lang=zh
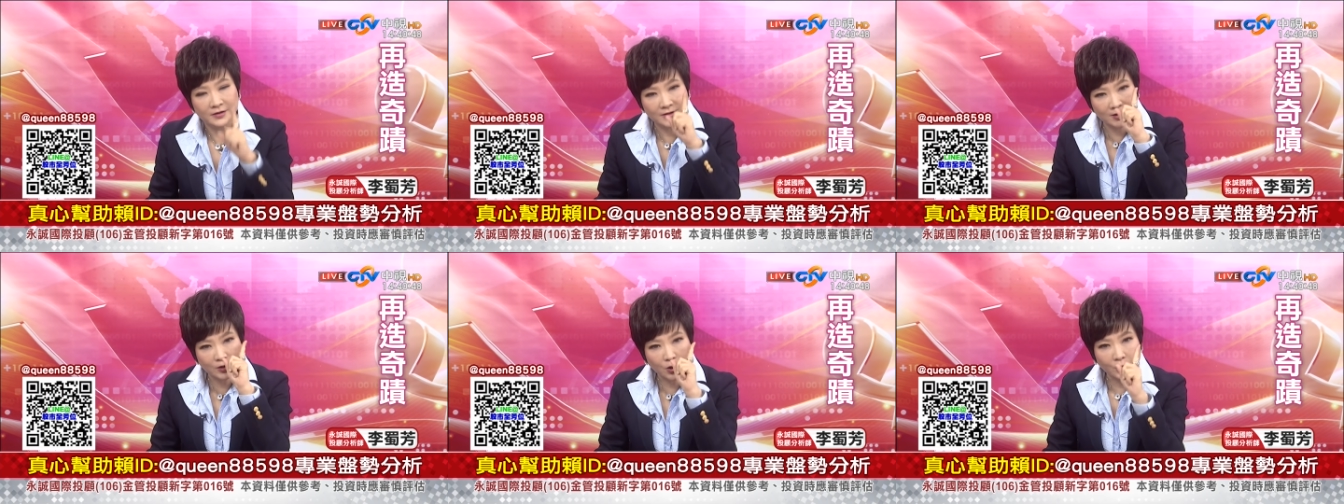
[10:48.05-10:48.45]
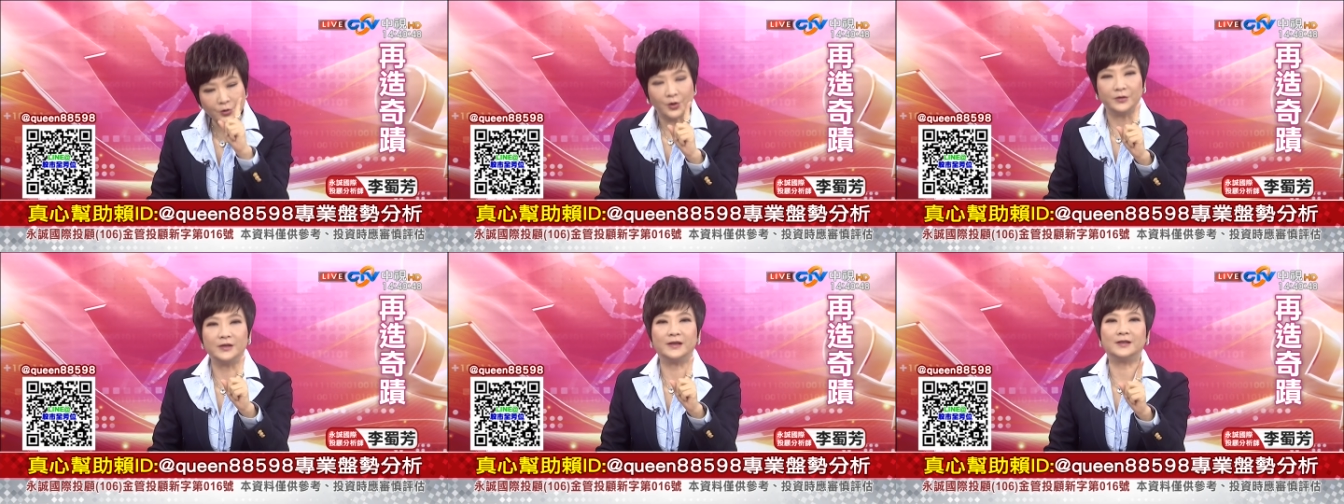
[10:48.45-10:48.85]
其中
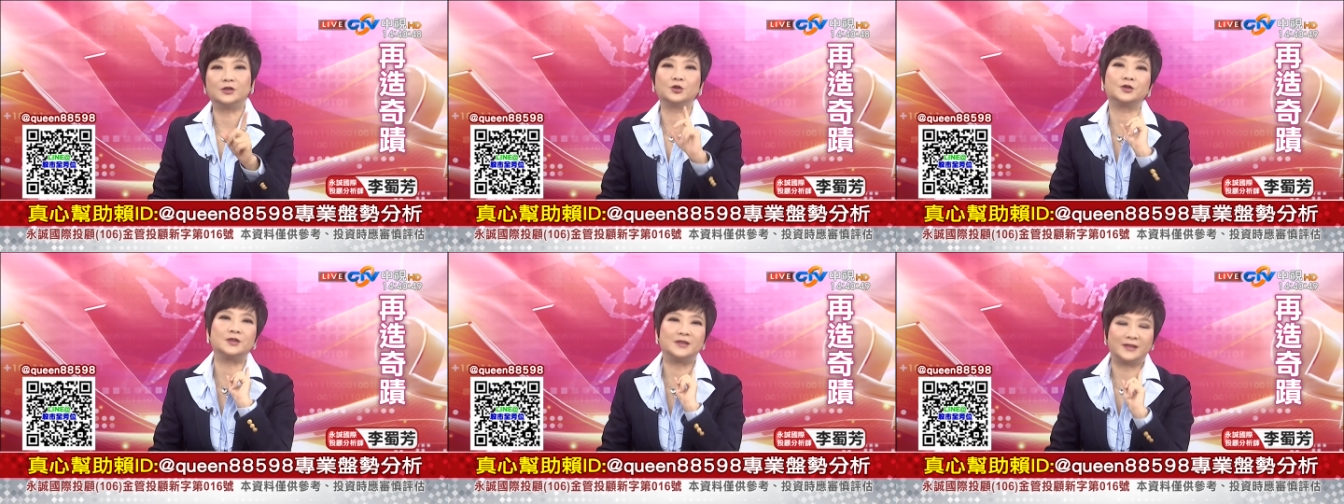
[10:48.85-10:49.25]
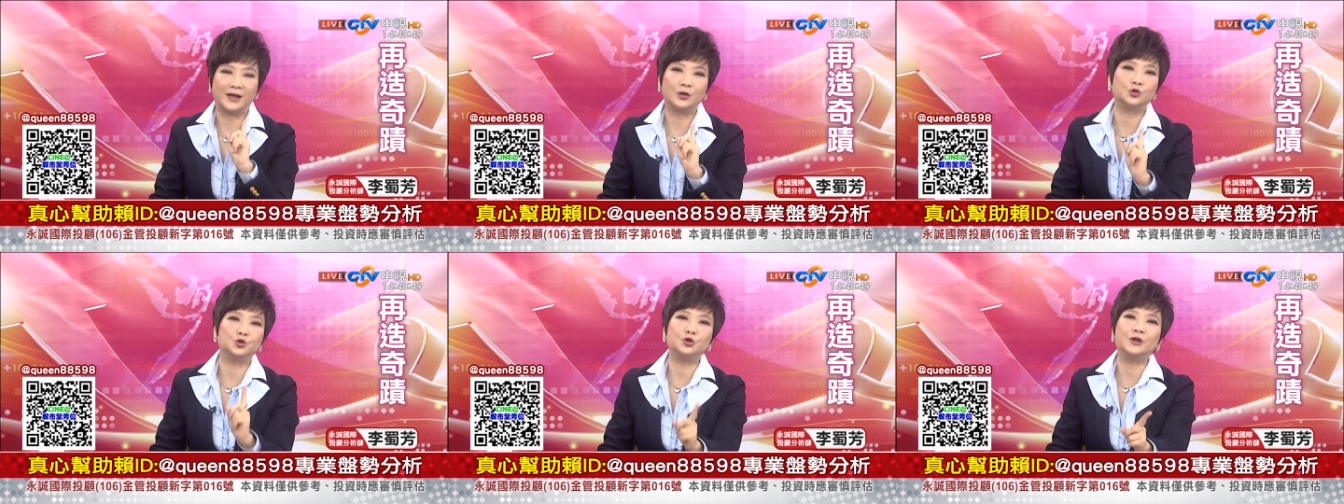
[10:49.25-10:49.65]
有一个就是只
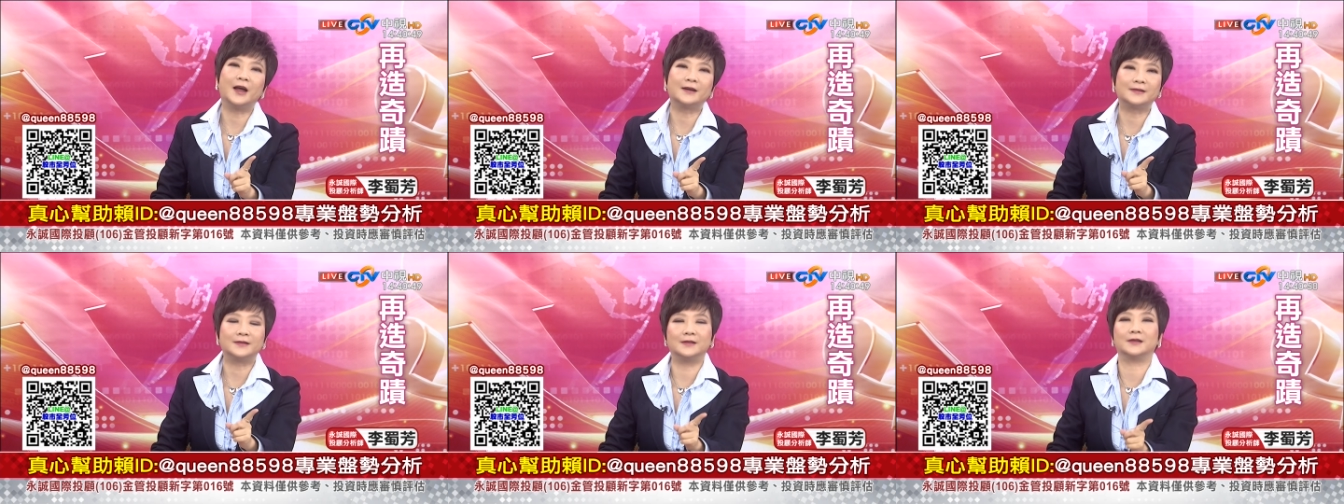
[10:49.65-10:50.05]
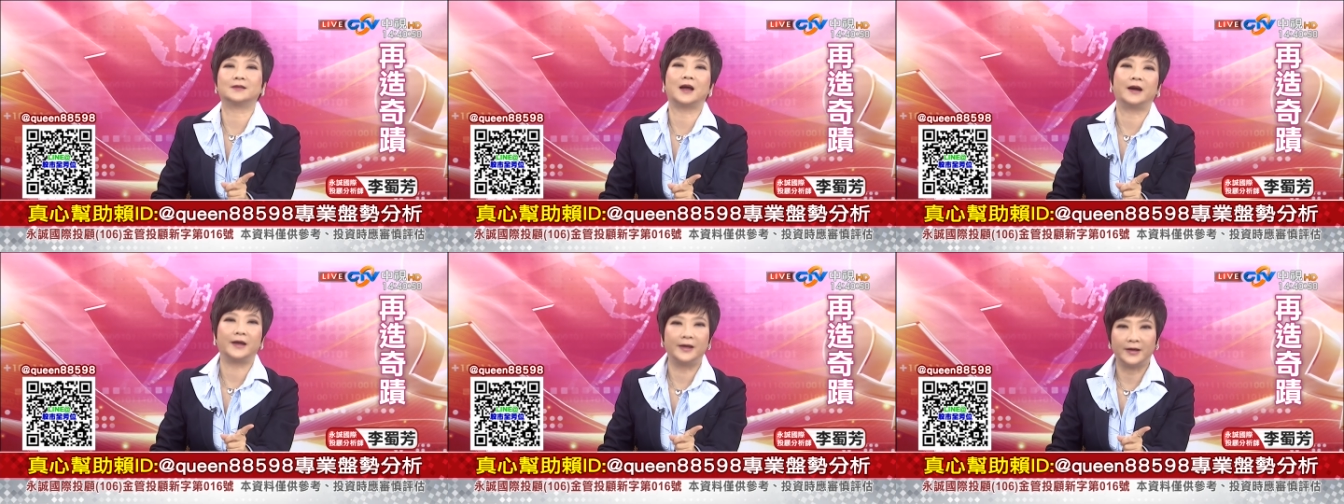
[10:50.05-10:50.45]
要巨量式的
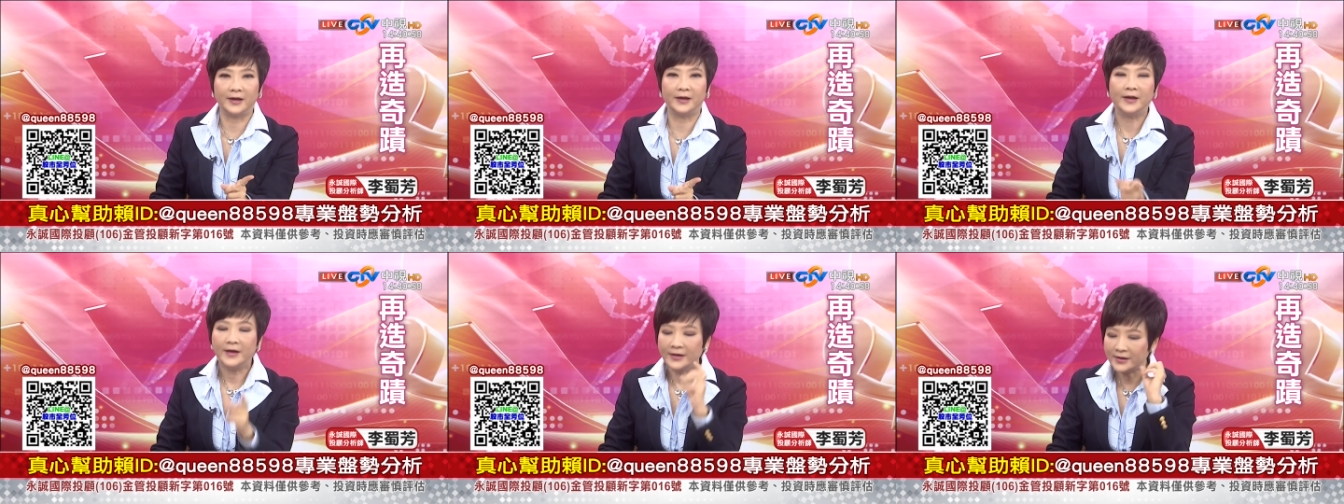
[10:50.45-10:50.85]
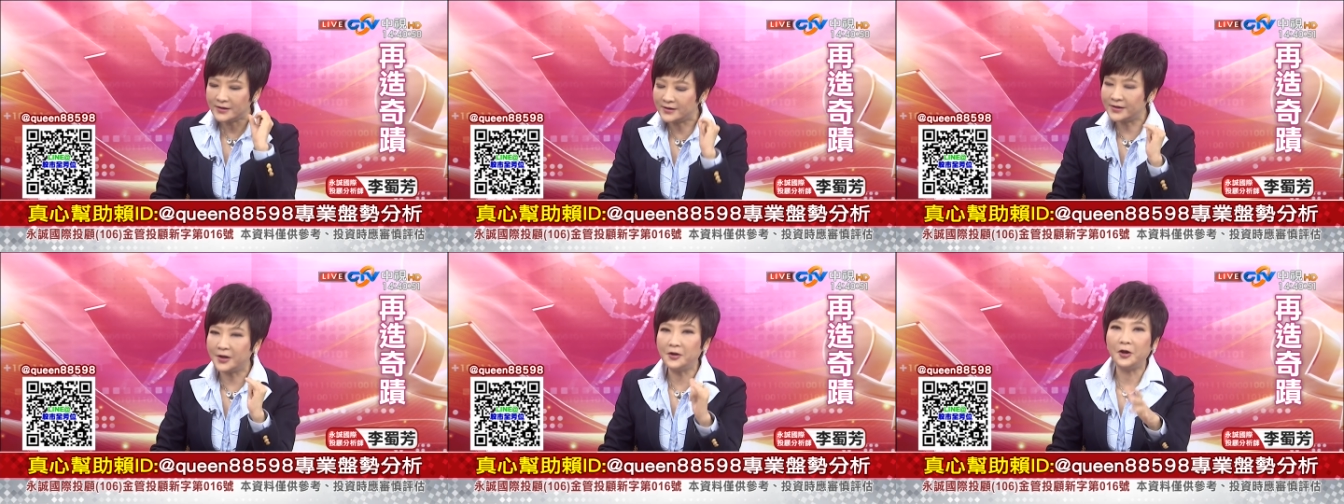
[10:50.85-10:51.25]
长黑 K 一
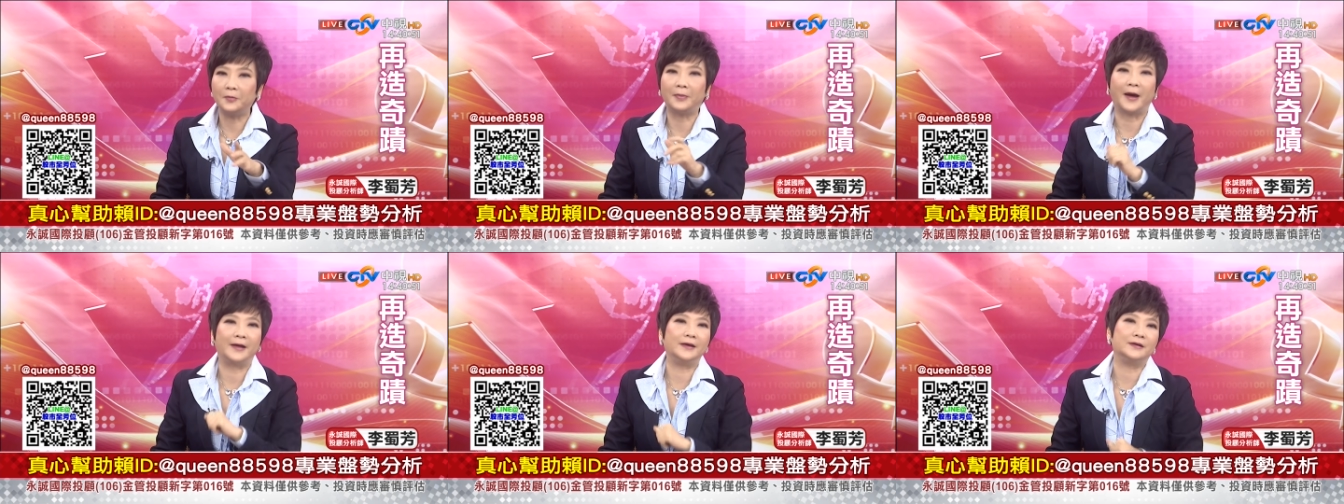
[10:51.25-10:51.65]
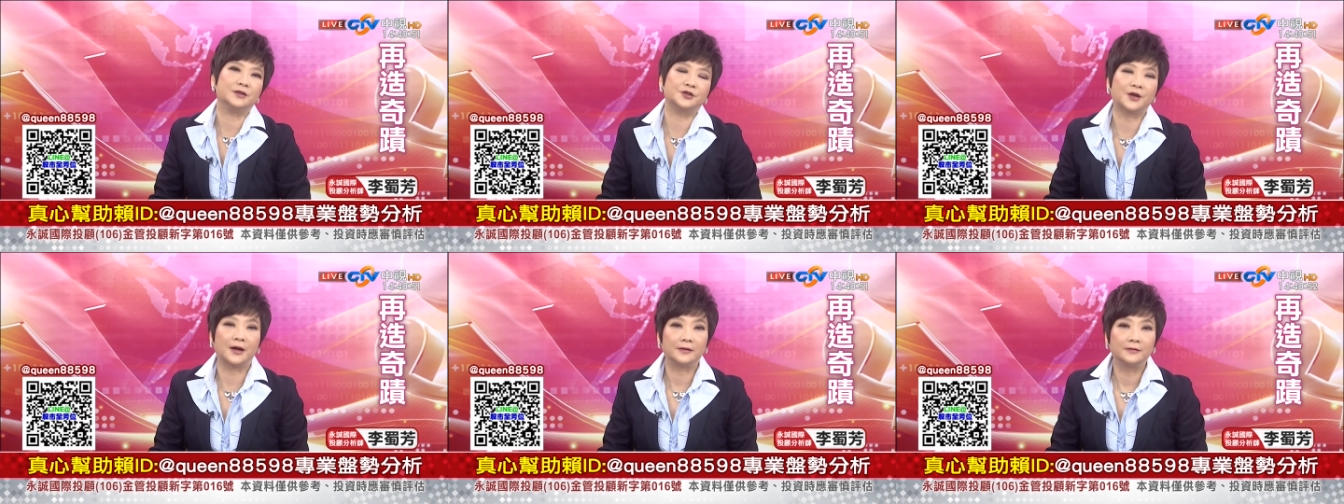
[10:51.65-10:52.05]
千六百亿以
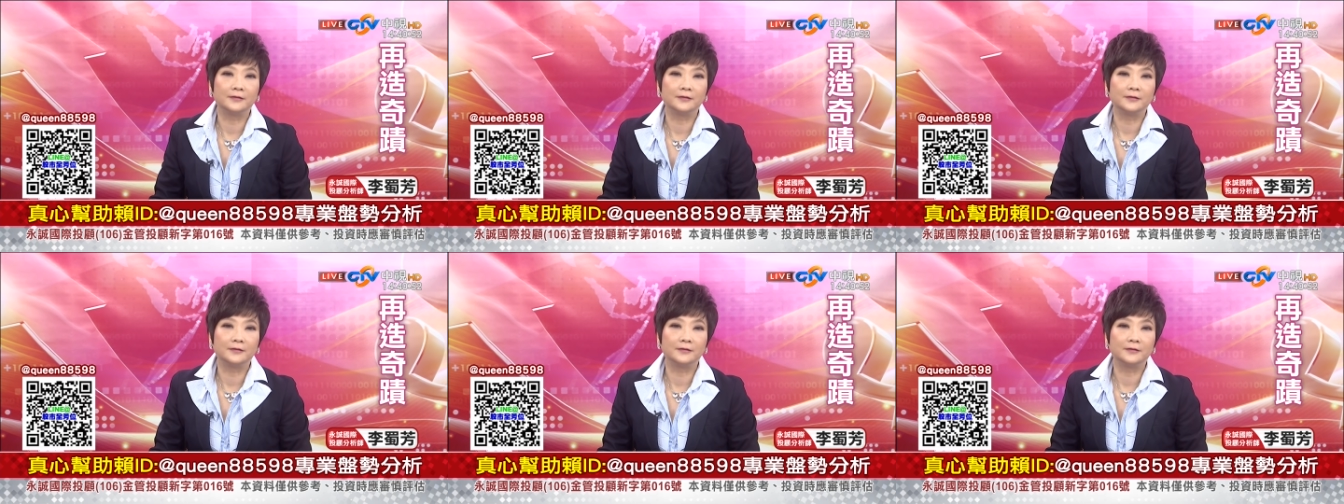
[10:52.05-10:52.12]
上，